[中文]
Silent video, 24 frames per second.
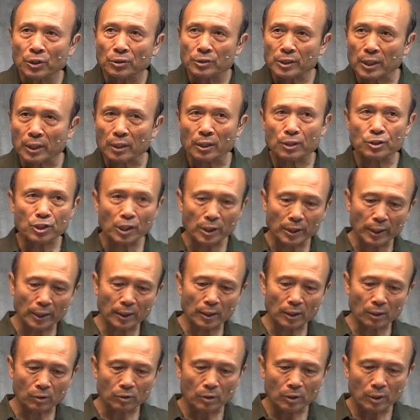用这个圣
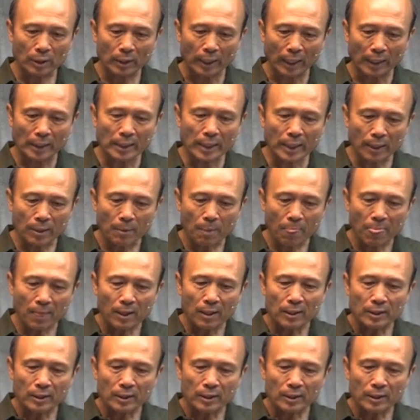灵的能力，